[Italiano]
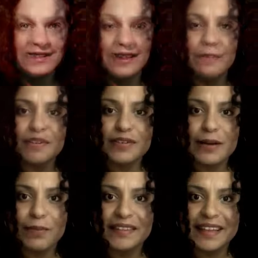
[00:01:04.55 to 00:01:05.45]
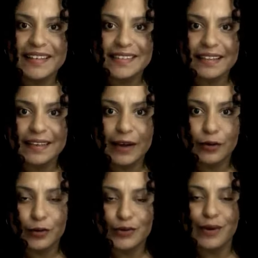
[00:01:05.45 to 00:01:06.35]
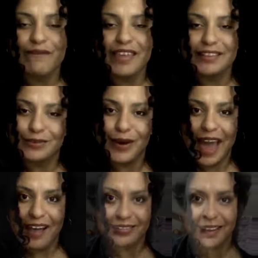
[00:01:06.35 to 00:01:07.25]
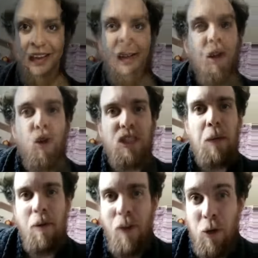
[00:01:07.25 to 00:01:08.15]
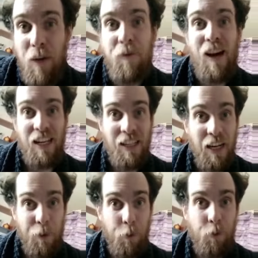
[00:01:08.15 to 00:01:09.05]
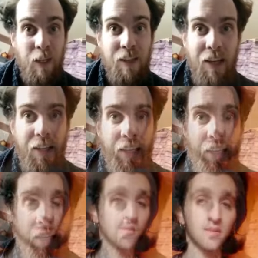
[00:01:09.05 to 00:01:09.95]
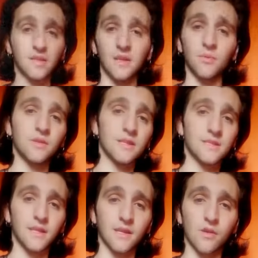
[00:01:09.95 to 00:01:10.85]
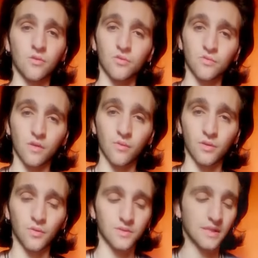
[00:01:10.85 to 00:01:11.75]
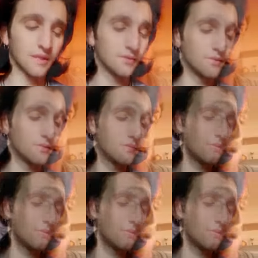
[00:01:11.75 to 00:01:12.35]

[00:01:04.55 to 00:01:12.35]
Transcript: Le persone più interessanti che conosco a 22 anni non sapevano che fare della loro vita. I 40 anni più interessanti che conosco ancora non lo sanno.